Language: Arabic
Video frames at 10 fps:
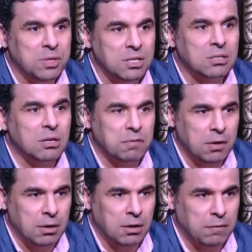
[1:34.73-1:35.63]
بيظهر
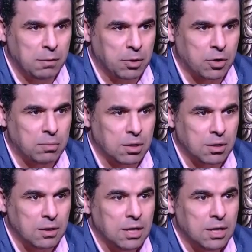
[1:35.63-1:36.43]
في في البرامج